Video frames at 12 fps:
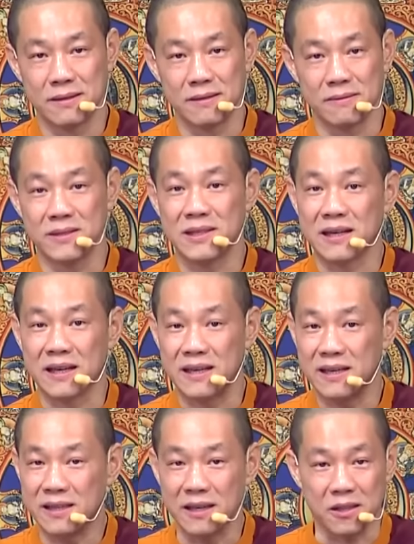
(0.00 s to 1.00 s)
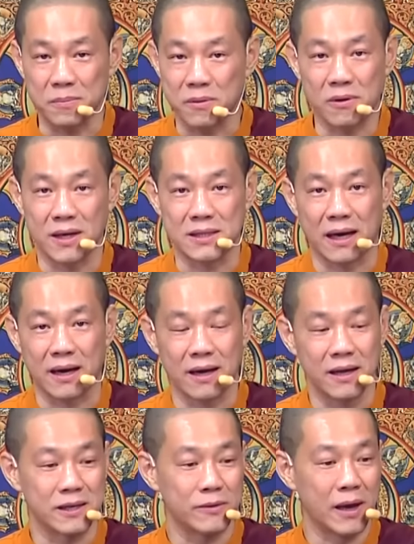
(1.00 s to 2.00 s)
我讲的一点都不夸张，
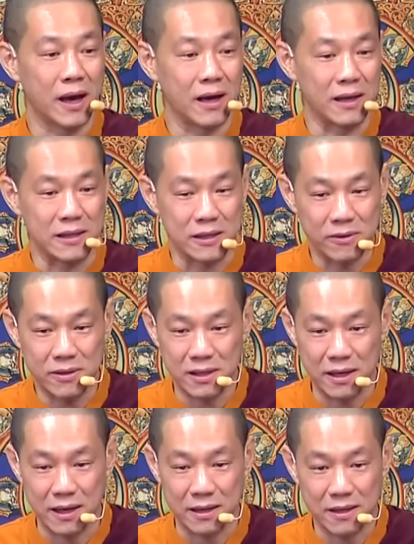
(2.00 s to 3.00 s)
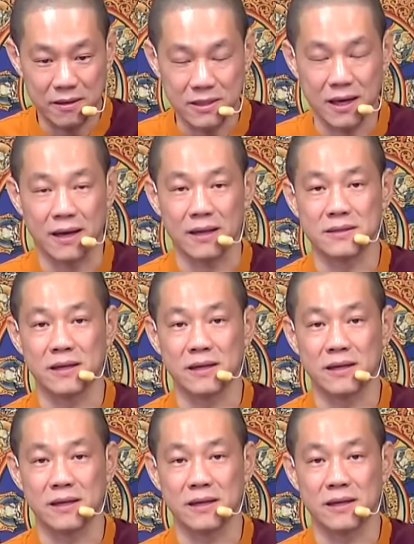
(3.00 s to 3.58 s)
因为很多人来道场